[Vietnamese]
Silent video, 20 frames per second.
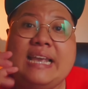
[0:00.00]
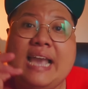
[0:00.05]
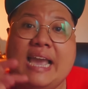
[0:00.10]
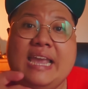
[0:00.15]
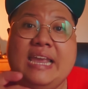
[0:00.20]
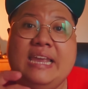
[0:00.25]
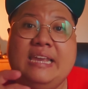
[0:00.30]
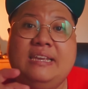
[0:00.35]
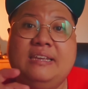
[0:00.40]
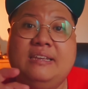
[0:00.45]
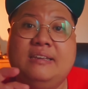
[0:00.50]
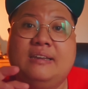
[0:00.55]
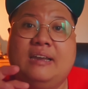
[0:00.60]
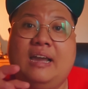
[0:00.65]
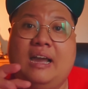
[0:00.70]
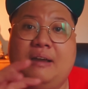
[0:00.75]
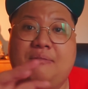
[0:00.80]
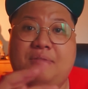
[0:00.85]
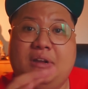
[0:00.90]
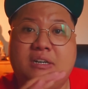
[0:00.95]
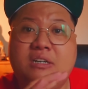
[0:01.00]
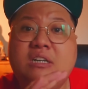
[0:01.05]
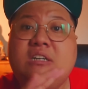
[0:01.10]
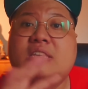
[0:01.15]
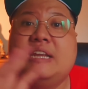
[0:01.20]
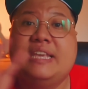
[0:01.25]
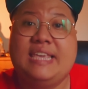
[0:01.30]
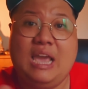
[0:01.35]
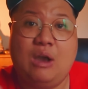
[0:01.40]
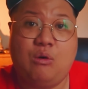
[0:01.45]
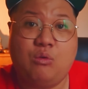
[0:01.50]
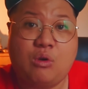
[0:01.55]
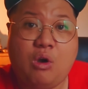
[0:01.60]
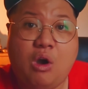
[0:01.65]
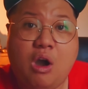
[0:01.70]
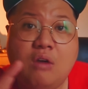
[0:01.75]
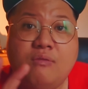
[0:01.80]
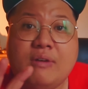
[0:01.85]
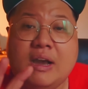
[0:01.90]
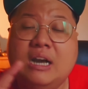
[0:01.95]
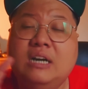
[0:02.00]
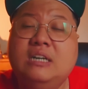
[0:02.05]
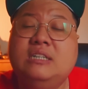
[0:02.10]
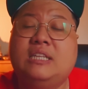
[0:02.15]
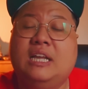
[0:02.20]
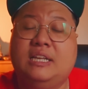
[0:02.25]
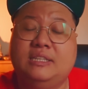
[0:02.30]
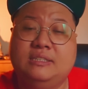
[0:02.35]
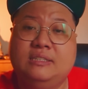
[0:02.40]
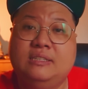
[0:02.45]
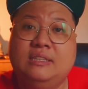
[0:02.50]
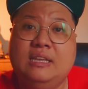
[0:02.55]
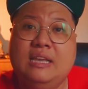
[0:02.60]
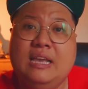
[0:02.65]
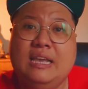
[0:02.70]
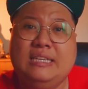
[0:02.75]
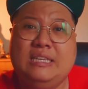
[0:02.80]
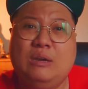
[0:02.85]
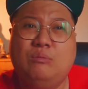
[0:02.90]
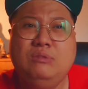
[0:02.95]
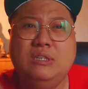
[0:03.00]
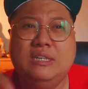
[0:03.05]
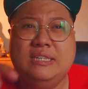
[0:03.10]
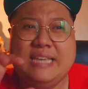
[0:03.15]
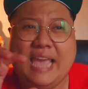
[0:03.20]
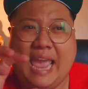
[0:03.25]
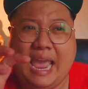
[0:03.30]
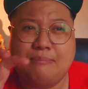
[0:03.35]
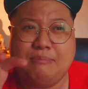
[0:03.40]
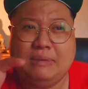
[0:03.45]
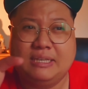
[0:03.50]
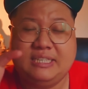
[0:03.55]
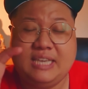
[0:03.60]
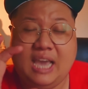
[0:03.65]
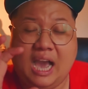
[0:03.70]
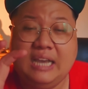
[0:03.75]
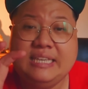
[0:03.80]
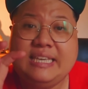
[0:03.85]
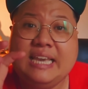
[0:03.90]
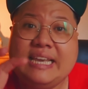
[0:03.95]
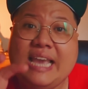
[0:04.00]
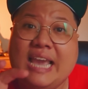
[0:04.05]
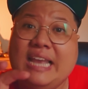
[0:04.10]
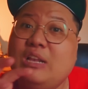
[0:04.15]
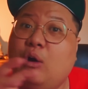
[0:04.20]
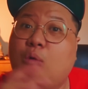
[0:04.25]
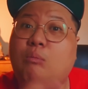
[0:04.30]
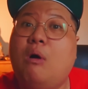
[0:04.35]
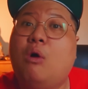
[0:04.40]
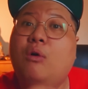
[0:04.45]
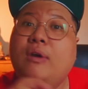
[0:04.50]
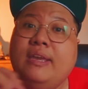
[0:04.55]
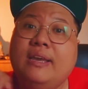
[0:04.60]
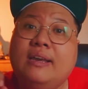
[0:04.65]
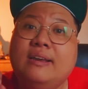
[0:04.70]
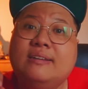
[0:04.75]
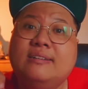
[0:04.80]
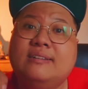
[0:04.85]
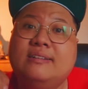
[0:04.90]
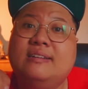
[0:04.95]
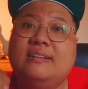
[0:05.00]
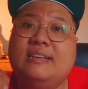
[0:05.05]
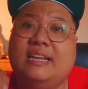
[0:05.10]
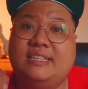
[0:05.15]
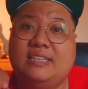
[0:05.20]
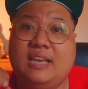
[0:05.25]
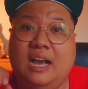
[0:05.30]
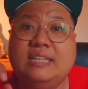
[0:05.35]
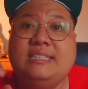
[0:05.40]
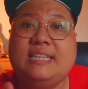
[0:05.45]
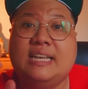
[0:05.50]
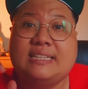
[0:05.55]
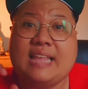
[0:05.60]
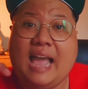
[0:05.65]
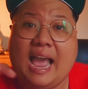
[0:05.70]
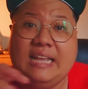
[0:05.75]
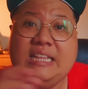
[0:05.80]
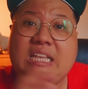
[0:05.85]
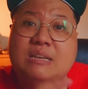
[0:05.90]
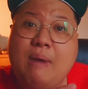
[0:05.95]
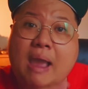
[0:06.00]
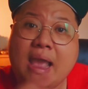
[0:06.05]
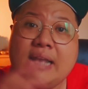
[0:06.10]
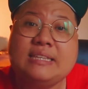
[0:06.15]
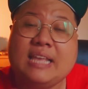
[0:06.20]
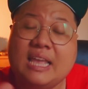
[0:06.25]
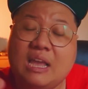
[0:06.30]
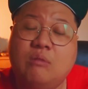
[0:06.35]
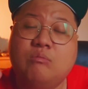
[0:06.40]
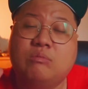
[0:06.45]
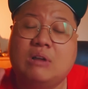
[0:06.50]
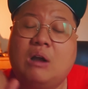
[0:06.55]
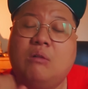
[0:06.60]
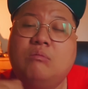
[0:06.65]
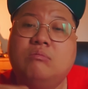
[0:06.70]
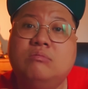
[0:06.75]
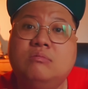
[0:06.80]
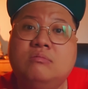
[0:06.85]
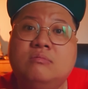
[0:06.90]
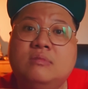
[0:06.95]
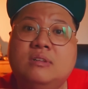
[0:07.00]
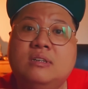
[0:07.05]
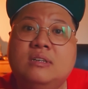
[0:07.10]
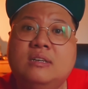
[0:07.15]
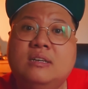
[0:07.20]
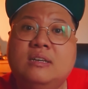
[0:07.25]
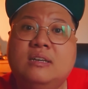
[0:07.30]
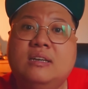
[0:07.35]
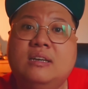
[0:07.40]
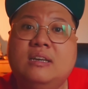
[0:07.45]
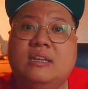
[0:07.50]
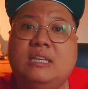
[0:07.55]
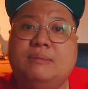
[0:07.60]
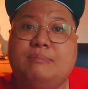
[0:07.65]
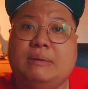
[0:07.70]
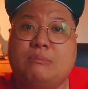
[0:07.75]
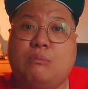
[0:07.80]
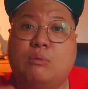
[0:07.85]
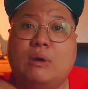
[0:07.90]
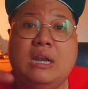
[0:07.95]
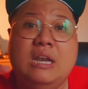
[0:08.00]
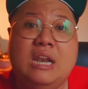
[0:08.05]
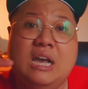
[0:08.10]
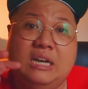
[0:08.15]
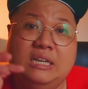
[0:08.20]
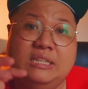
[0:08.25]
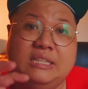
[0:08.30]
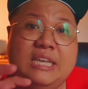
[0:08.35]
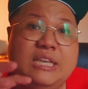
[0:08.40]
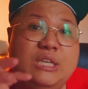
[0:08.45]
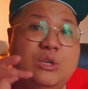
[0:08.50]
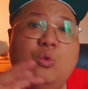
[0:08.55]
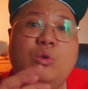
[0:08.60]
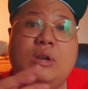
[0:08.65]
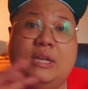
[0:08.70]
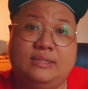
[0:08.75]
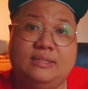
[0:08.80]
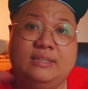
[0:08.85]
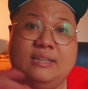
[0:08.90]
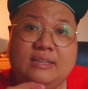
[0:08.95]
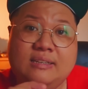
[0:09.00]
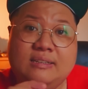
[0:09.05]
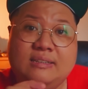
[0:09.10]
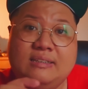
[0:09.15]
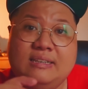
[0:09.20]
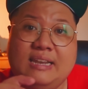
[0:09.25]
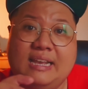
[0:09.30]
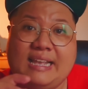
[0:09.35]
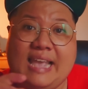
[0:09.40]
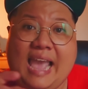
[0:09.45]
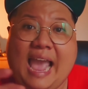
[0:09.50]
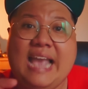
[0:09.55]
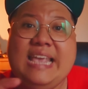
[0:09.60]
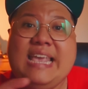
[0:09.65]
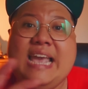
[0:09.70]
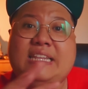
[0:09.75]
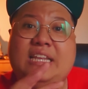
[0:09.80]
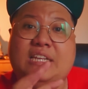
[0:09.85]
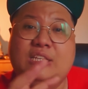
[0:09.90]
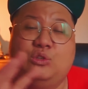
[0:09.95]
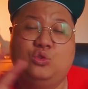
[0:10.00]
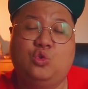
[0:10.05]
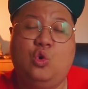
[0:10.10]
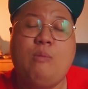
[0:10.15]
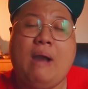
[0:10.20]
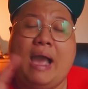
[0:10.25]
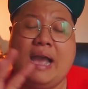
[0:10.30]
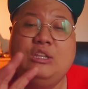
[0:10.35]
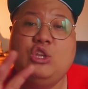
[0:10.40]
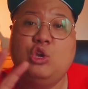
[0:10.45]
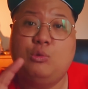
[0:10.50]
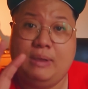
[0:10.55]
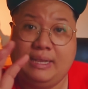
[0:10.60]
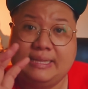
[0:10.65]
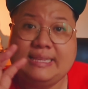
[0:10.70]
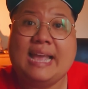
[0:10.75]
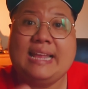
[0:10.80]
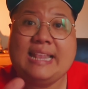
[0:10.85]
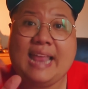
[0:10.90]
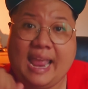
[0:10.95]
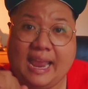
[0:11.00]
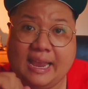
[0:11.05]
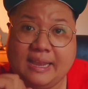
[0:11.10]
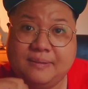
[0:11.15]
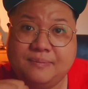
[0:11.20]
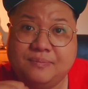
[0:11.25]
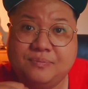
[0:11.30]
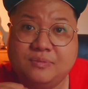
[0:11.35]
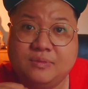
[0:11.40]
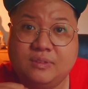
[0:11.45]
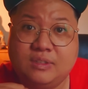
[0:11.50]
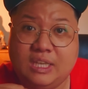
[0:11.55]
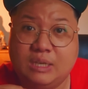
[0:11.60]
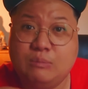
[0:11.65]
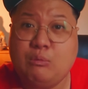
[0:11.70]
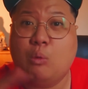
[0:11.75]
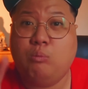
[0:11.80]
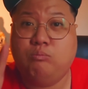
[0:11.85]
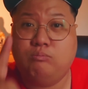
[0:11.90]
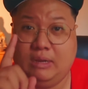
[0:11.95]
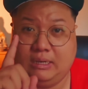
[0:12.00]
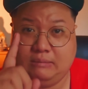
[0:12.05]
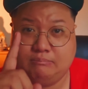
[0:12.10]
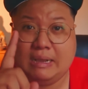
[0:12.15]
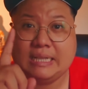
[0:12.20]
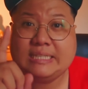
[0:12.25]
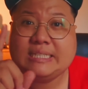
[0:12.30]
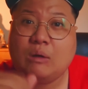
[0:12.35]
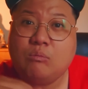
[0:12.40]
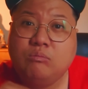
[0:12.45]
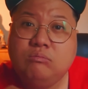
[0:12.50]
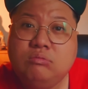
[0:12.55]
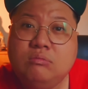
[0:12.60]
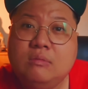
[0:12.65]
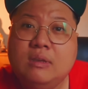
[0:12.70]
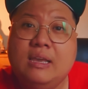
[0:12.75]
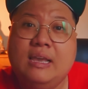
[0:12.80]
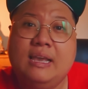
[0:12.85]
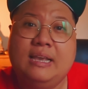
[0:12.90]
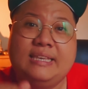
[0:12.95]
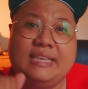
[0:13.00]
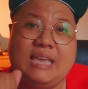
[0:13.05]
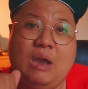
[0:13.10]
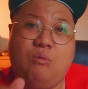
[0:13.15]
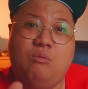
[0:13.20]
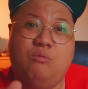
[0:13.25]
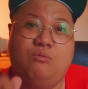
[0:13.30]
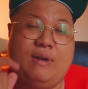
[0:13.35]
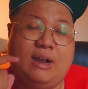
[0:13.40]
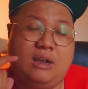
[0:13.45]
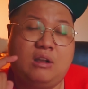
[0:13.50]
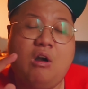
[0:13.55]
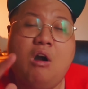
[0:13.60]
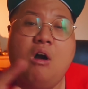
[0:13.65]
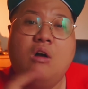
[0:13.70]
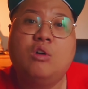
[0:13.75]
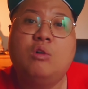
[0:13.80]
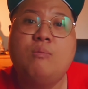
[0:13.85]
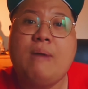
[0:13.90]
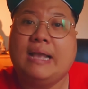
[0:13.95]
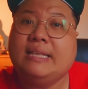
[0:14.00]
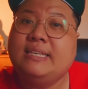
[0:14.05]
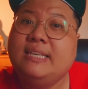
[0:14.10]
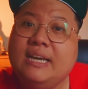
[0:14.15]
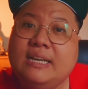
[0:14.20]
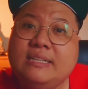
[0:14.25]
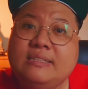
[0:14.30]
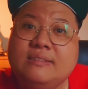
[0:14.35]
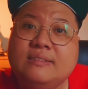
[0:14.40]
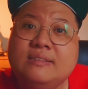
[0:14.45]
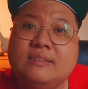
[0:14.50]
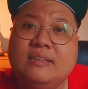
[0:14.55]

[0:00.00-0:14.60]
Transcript: cây à, và rất là giàu có và hưng thịnh giống như dạng mà chở trái cây đầu mối á, là chở xe tải đi bán tại Hồng Kông nhưng mà một cái lần đi du lịch đó, là cả gia đình của bà đều bị tai nạn chỉ một mình bà sống chồng và con của bà chết